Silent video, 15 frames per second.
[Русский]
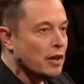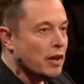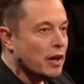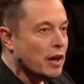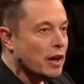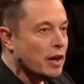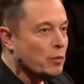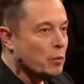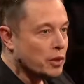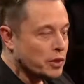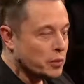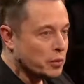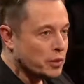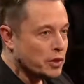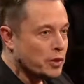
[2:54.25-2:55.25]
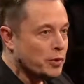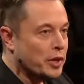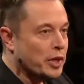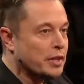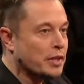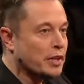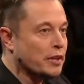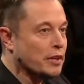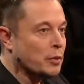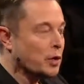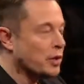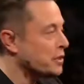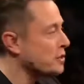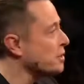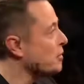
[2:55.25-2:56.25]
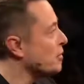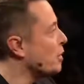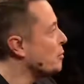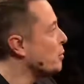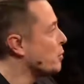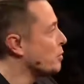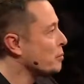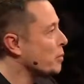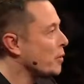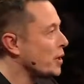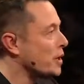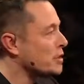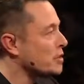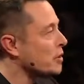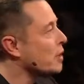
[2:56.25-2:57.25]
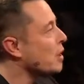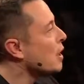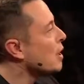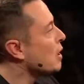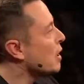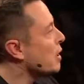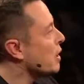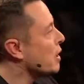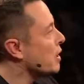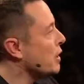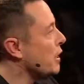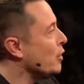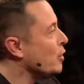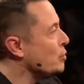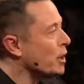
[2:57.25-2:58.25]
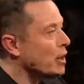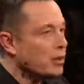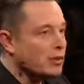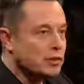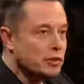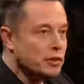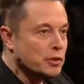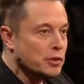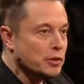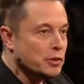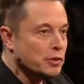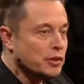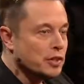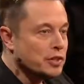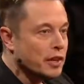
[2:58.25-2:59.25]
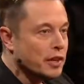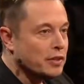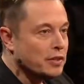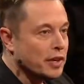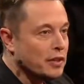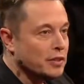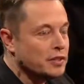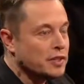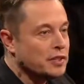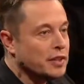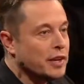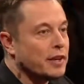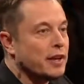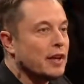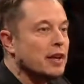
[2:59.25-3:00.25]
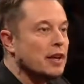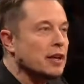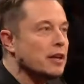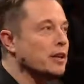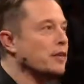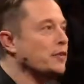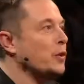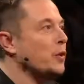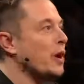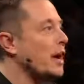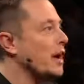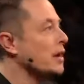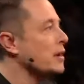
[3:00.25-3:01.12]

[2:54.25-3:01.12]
тоннеля можно значительно сократить количество пробок. И это очень важно, ведь основной